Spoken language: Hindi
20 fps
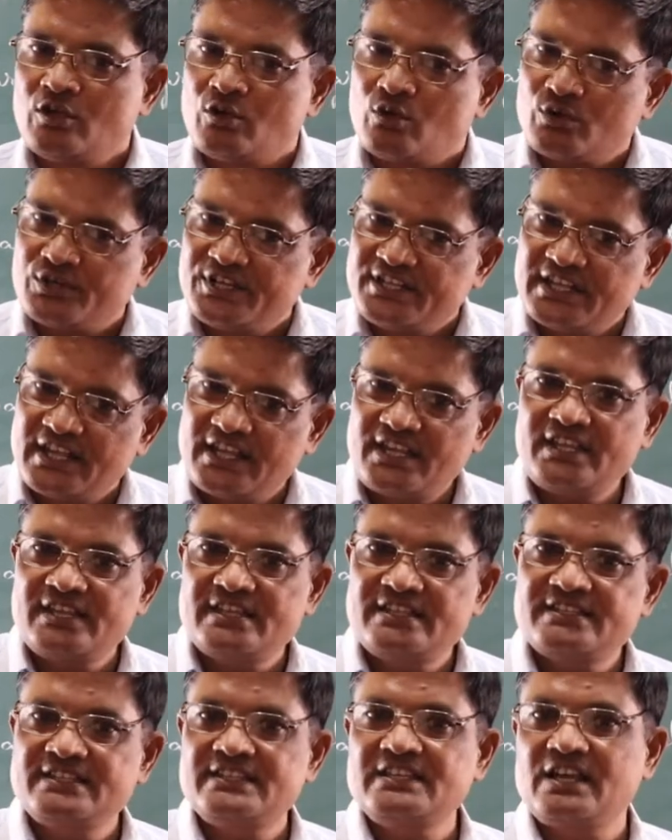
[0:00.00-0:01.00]
और यही
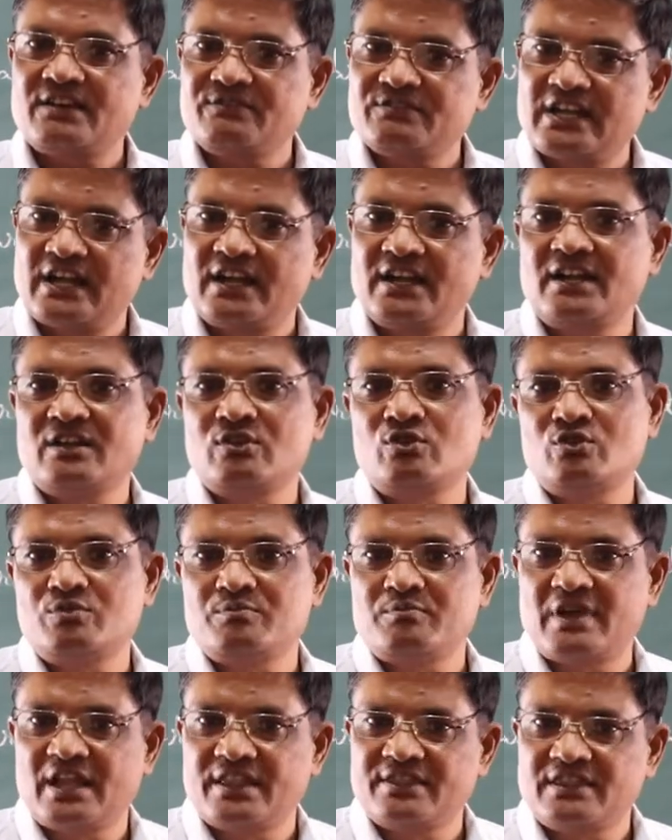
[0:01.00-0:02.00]
इसी अवधारणा को
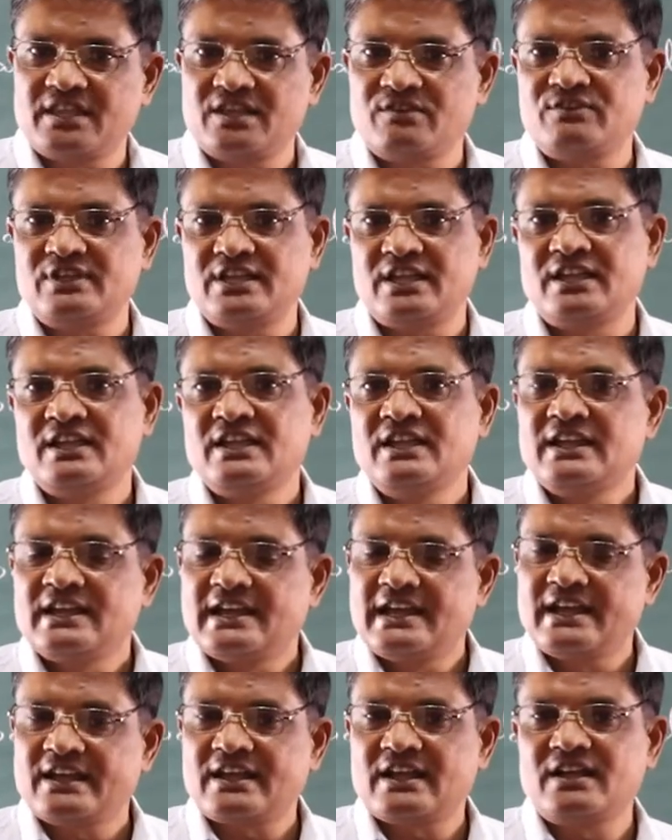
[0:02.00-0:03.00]
मानते हुए
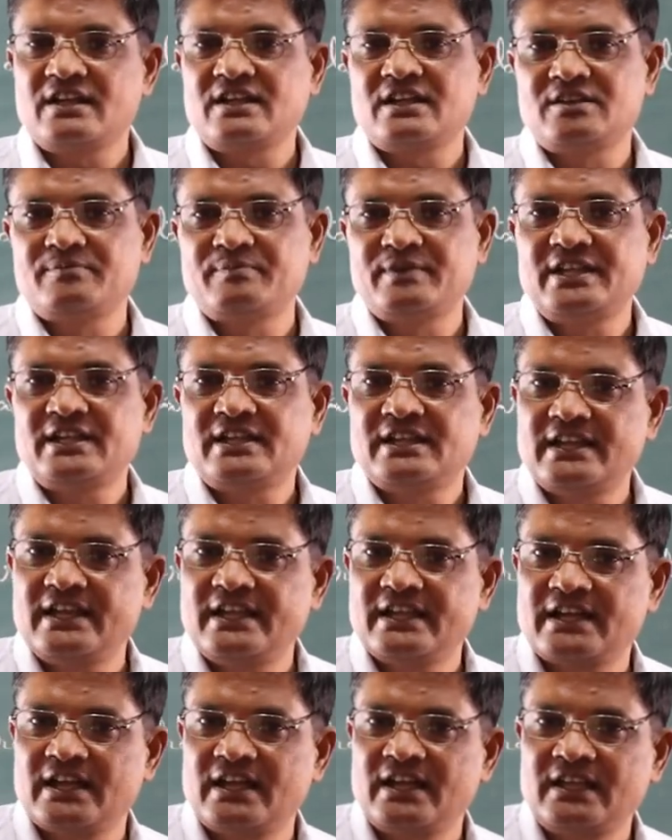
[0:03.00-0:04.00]
लेखांकन में
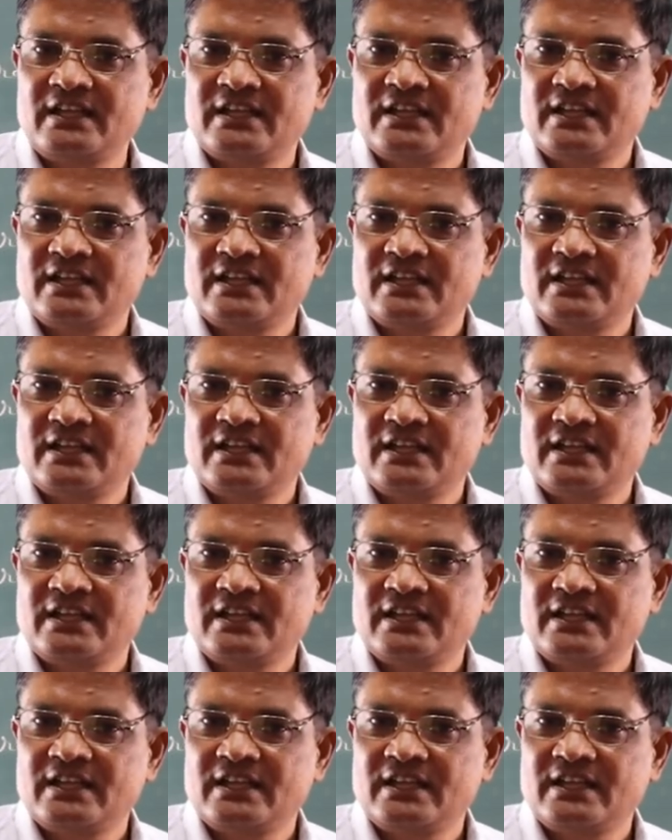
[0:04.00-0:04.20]
लेखा